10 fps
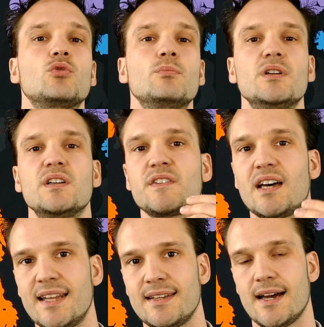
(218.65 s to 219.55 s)
um es
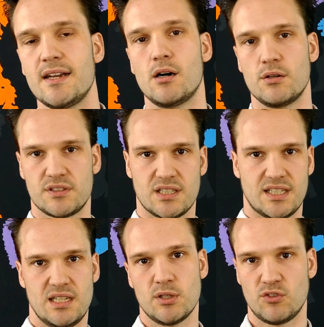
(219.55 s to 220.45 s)
an deine
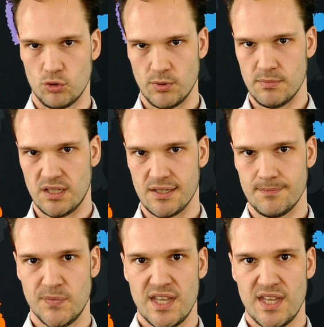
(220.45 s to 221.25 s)
Auftraggeber zu übermitteln.